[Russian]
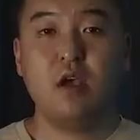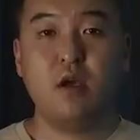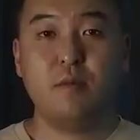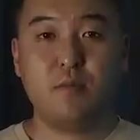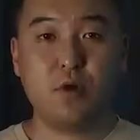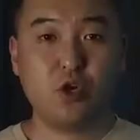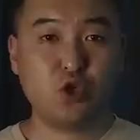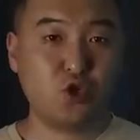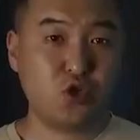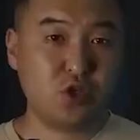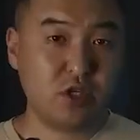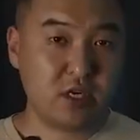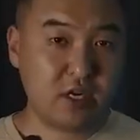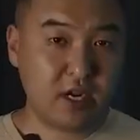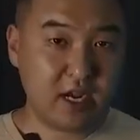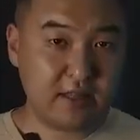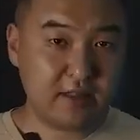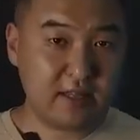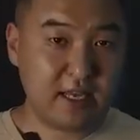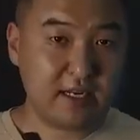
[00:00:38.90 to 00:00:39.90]
Позже
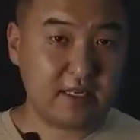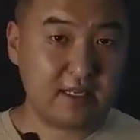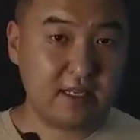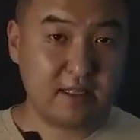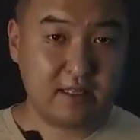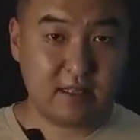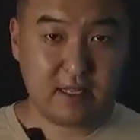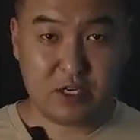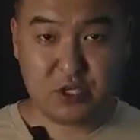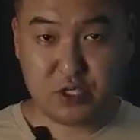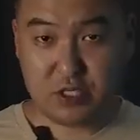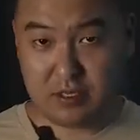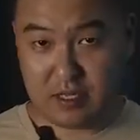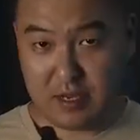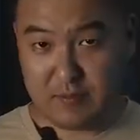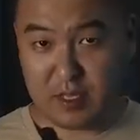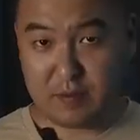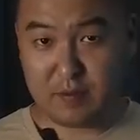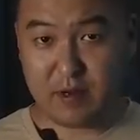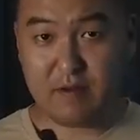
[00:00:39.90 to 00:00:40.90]
«Контакт» начал
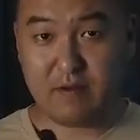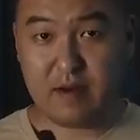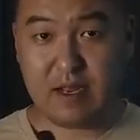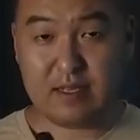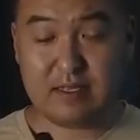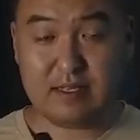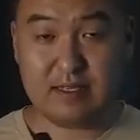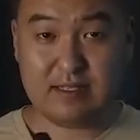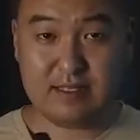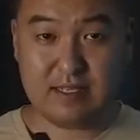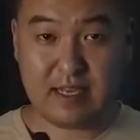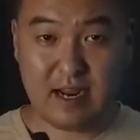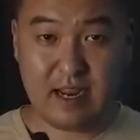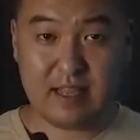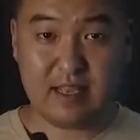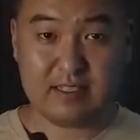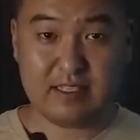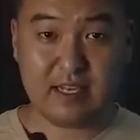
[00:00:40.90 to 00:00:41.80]
нам отправлять заранее